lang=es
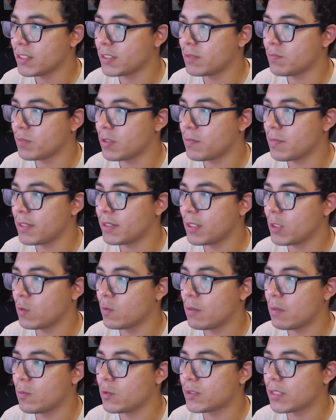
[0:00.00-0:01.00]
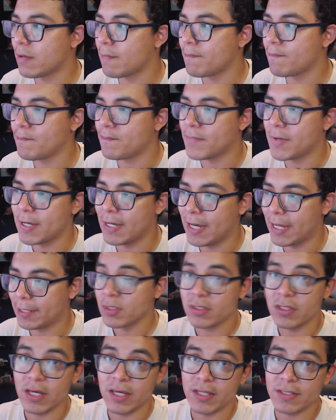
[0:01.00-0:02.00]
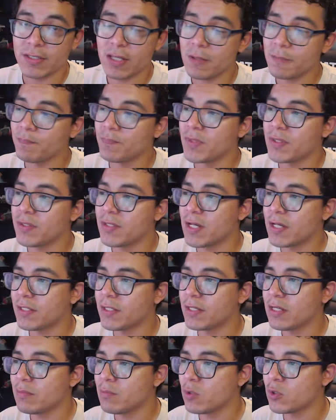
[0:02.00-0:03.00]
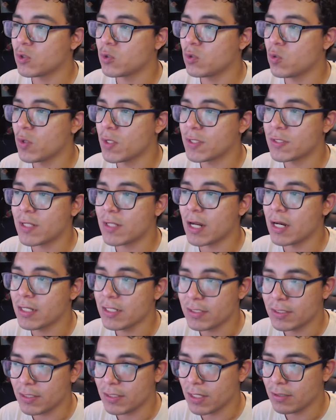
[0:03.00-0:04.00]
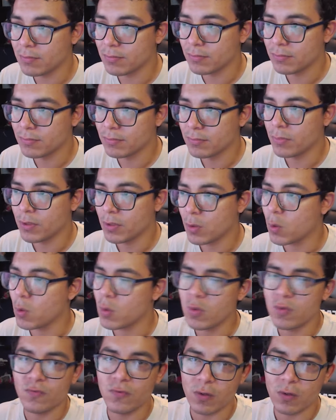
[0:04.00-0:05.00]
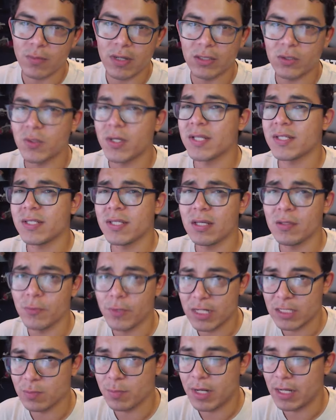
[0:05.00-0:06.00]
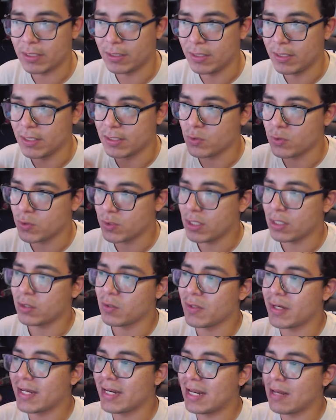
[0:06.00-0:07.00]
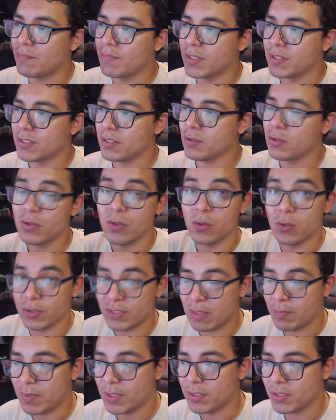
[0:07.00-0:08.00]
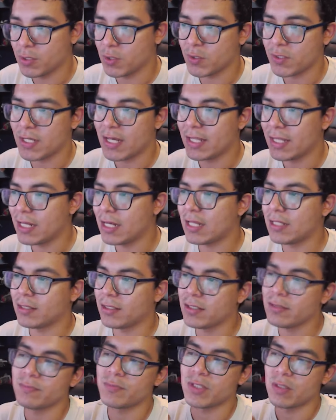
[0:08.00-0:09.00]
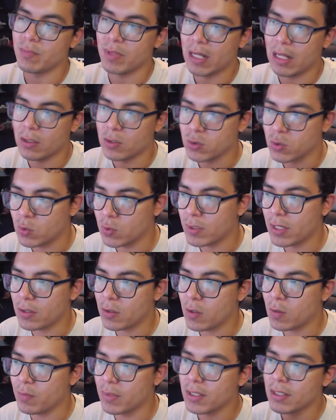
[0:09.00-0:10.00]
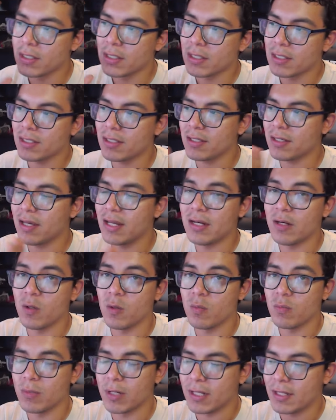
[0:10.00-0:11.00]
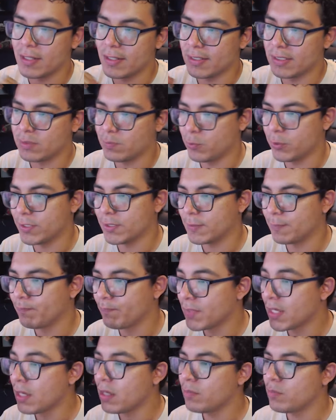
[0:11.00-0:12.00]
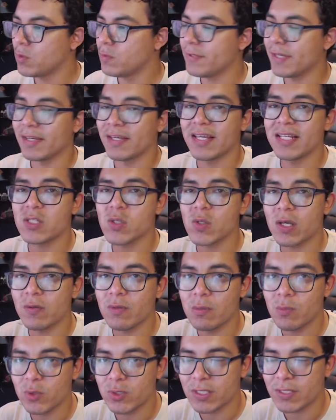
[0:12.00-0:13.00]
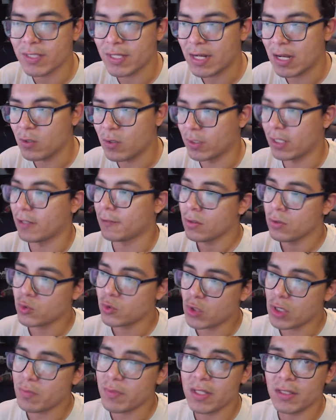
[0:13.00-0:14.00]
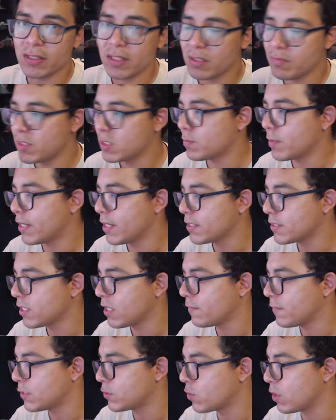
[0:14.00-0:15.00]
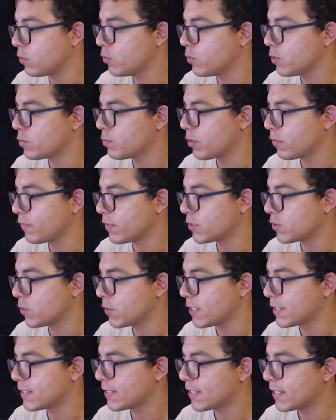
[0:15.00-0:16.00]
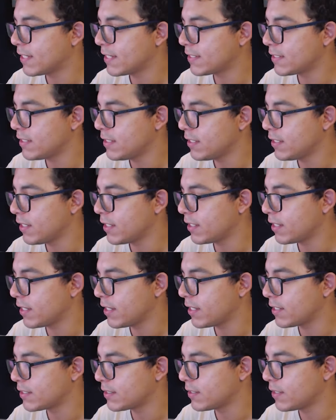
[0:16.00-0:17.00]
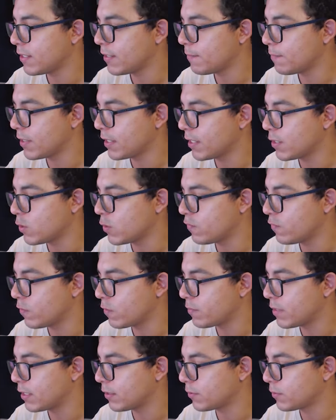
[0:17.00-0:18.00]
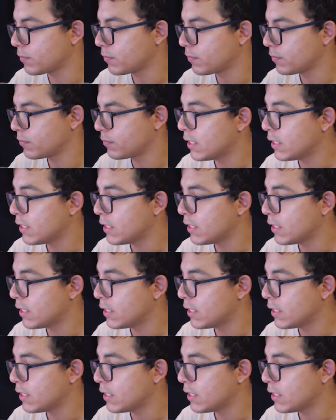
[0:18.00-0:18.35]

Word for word: Simplemente lo vamos a pegar. Y ahí está, ya tenemos nuestra lista con un formato que sigue buenas prácticas, ¿no es cierto? El apellido o los apellidos adelante, separados con una coma, y el nombre después. Muy bien, ¿qué es lo que vamos a hacer ahora? Usualmente en mi experiencia he visto algunos profesores que siguen este pequeño formato.